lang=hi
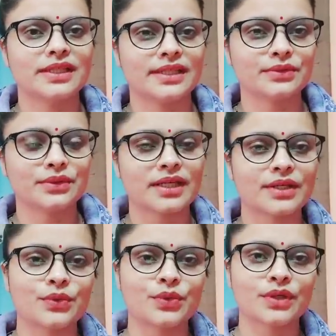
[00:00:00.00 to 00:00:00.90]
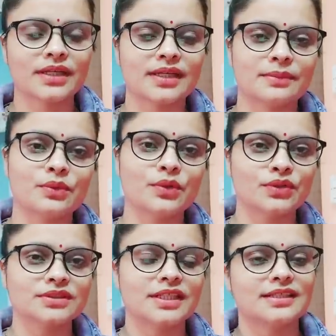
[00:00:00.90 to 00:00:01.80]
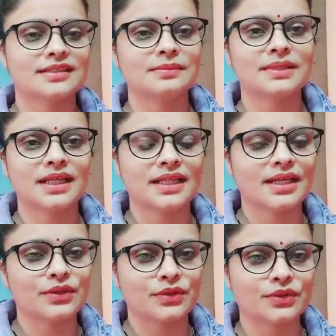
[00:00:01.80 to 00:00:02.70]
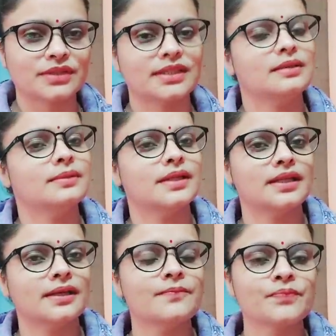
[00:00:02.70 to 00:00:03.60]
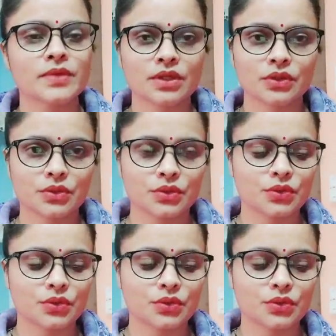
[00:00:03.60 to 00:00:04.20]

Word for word: क्लियर हो गया होगा कि आपको कौन सा हेयर स्टाइल बनाना है और कौन सा नहीं बनाना है तो